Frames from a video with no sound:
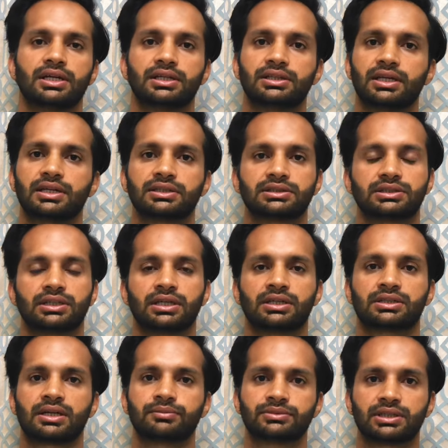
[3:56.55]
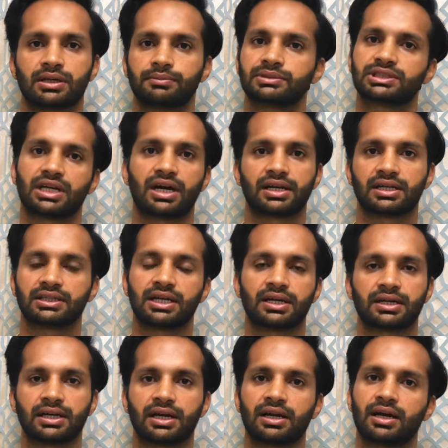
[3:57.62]
इधर कम से कम चार
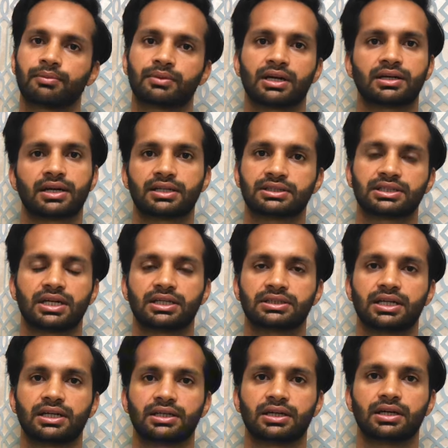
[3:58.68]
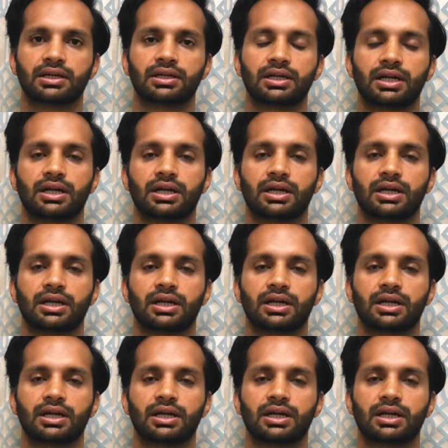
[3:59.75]
हज़ार रियाल आपका खर्चा आ जाएगा